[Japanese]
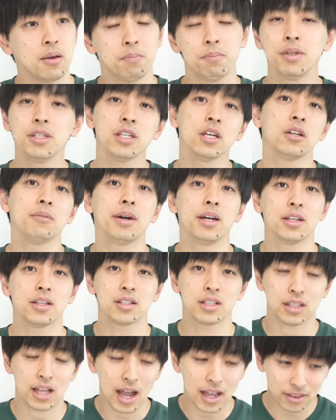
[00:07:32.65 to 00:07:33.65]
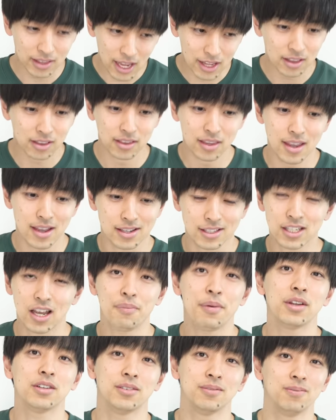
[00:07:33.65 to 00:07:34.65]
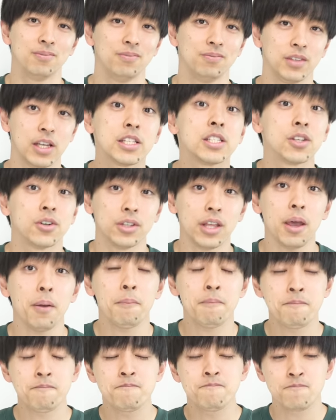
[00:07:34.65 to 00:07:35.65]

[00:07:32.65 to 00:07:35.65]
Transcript: みんなの前に立って喋るんですよね。